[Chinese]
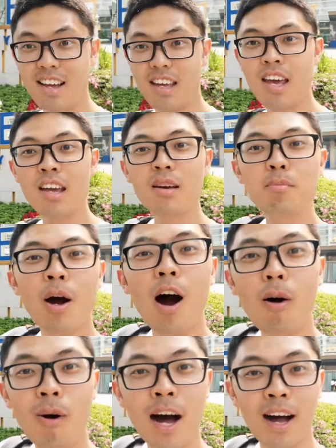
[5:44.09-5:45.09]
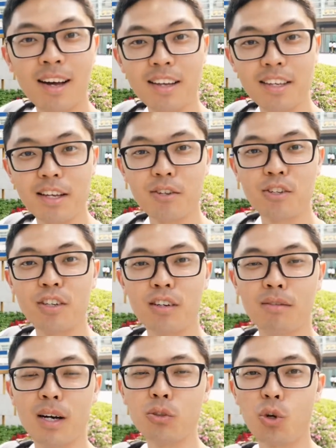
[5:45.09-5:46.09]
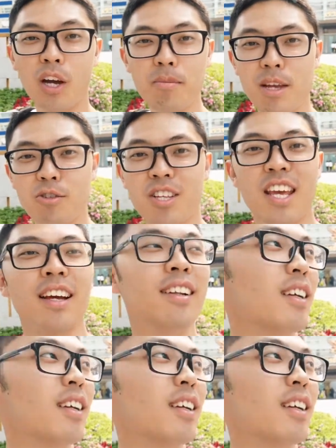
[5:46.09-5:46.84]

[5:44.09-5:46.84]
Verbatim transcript: ！King Power， 也就是王权免税店。